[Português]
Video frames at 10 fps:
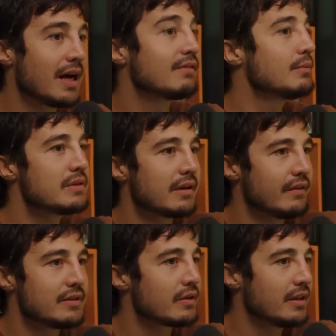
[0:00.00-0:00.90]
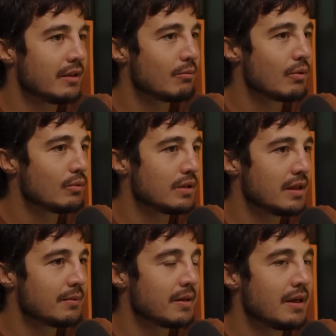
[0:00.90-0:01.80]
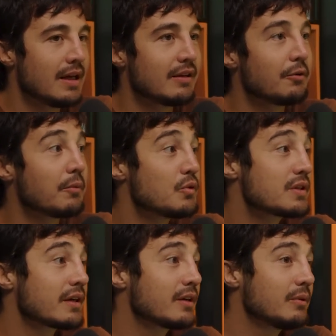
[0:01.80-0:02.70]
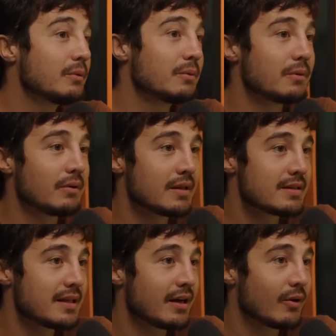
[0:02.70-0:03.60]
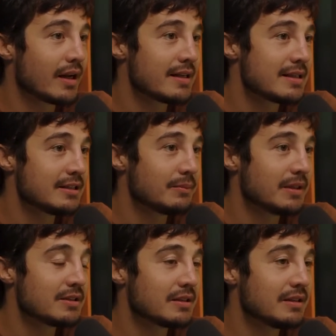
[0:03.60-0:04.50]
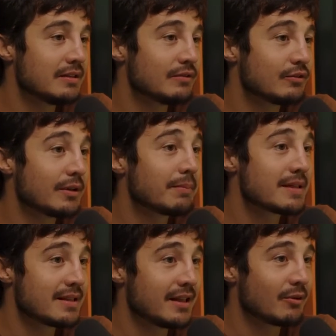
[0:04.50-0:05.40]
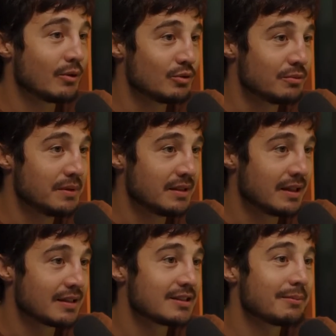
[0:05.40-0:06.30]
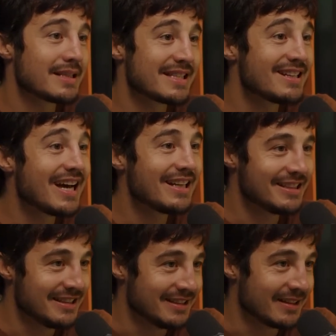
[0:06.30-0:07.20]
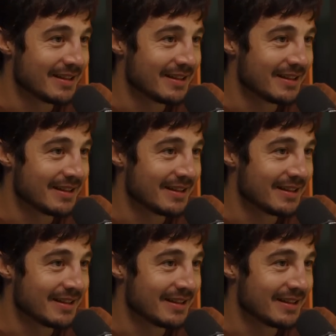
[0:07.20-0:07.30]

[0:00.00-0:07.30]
ah, vamos escrever isso aqui, dá um bom tema. Tem uma música que eu lancei agora recentemente que foi em parceria com a Ludmilla, chama Zangadinha.